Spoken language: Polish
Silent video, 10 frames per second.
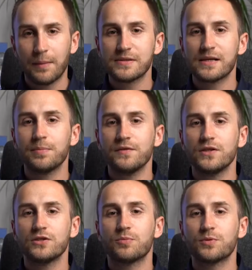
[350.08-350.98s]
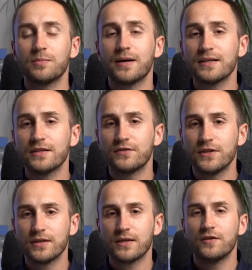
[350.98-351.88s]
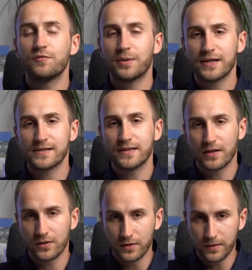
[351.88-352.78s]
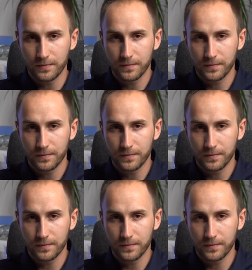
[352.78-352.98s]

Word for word: aby zapewnić zapewnić optymalne wyniki w pracy na roli.